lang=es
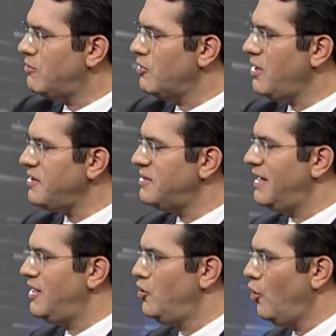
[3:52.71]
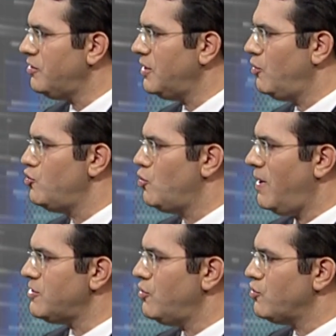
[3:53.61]
comunidades del norte con
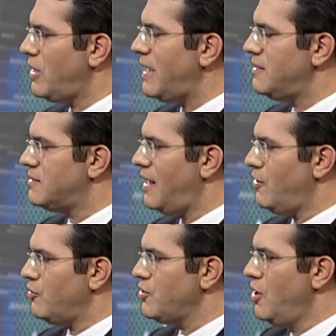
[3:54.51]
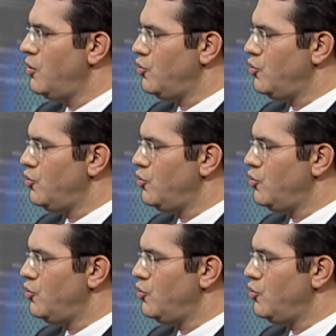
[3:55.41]
chubascos aislados,